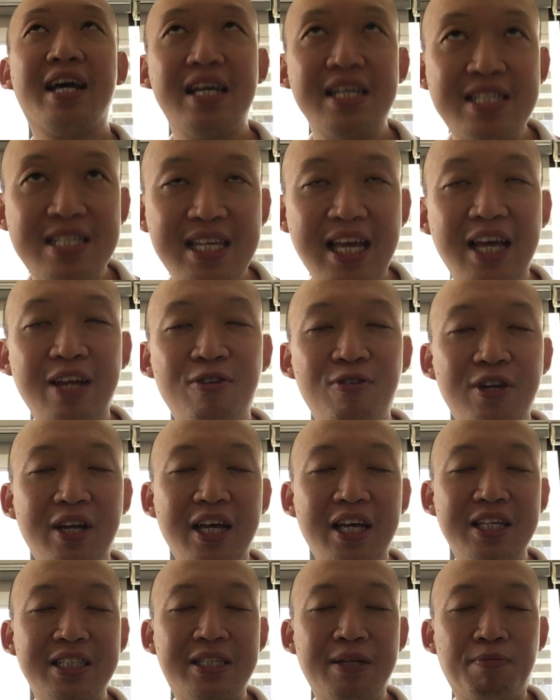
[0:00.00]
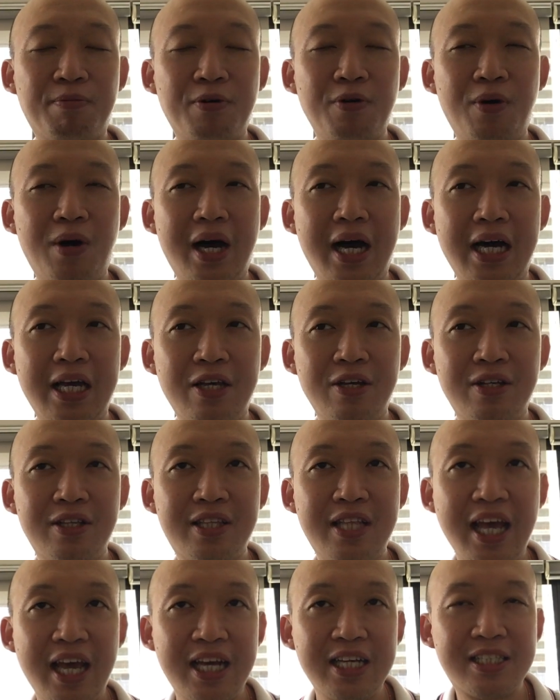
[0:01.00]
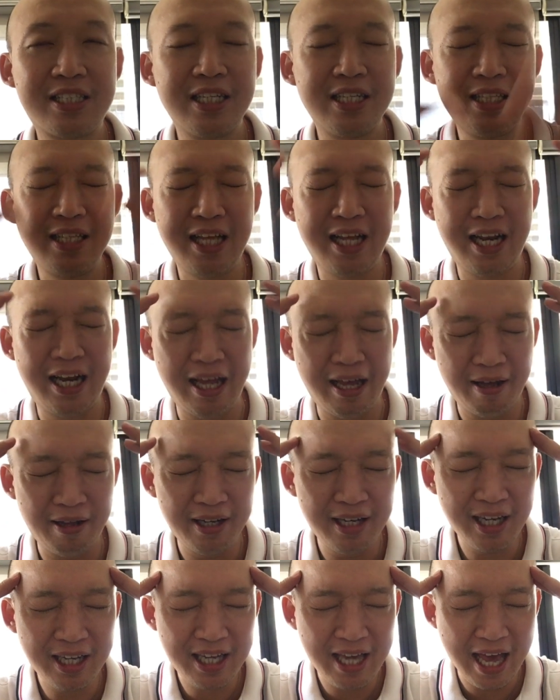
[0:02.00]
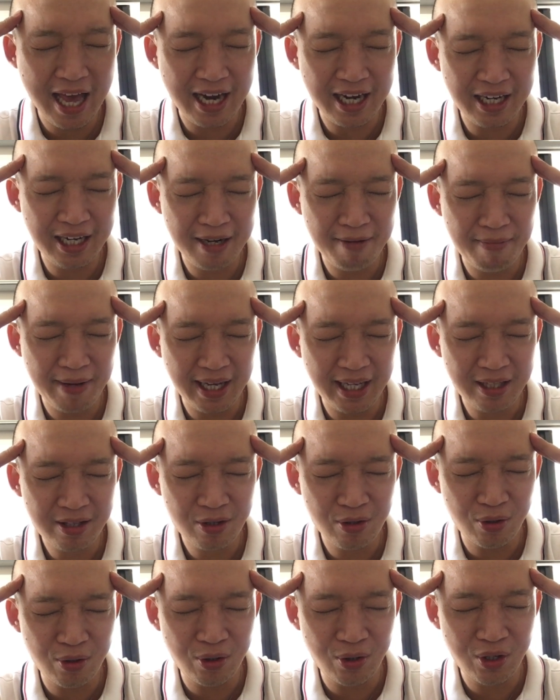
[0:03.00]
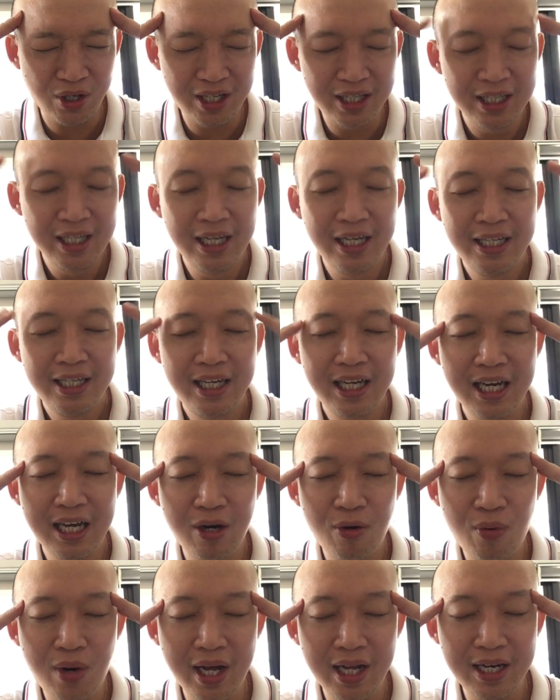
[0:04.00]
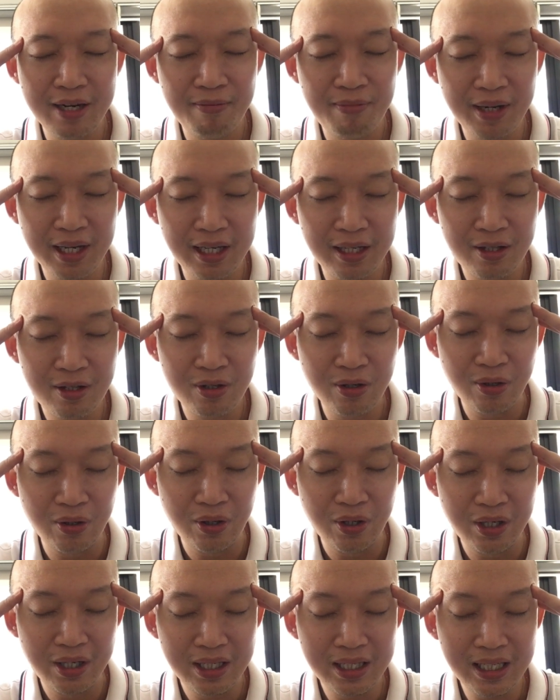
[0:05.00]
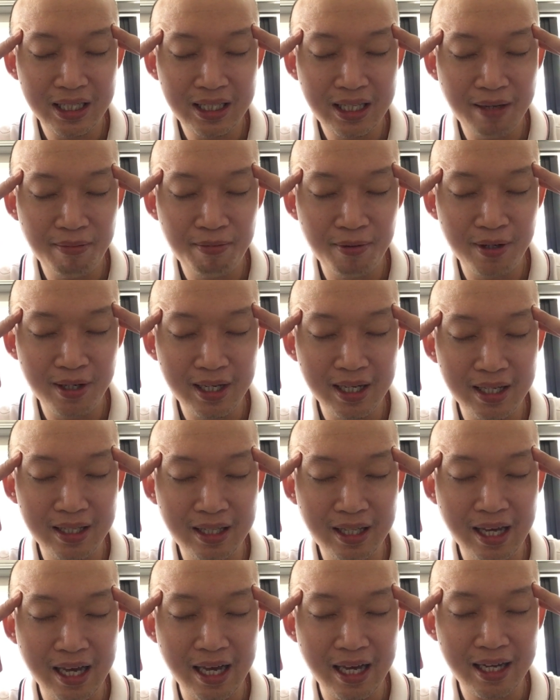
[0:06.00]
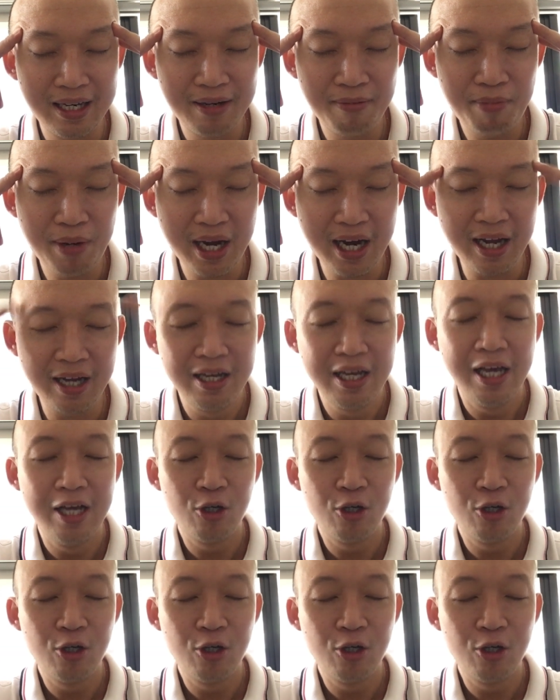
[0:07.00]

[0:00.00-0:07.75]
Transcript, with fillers: Kasi nung naisip ko nga yun, teka sandali, nangyari na ba ito? Nagawa na ba ito? Na tipong ganyan. Parang,